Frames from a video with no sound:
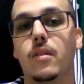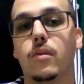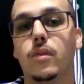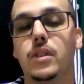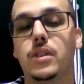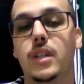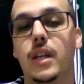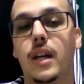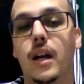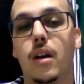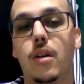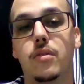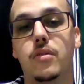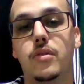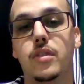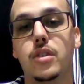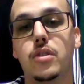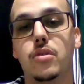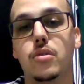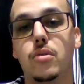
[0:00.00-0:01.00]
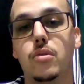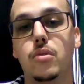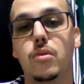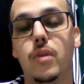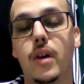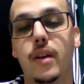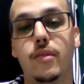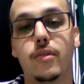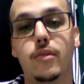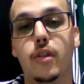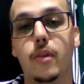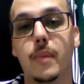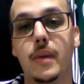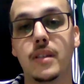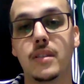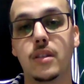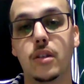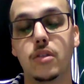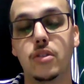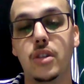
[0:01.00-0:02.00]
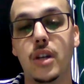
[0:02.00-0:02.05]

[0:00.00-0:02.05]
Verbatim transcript: Vou encerrar o vídeo com a informação